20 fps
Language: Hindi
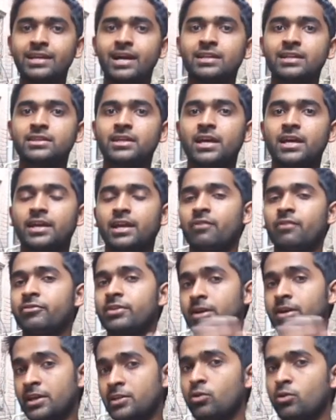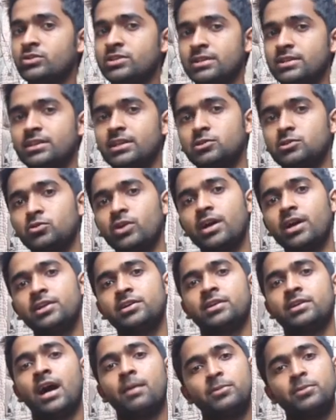आते हैं या फिर कहीं और जाते हैं तो यार
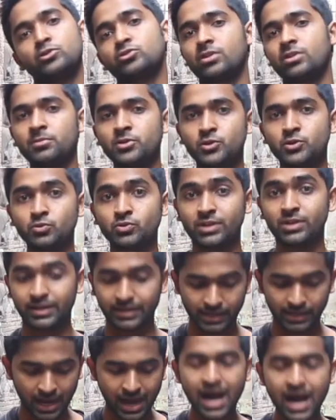यहाँ पे तो सभी शूट कर रहे हैं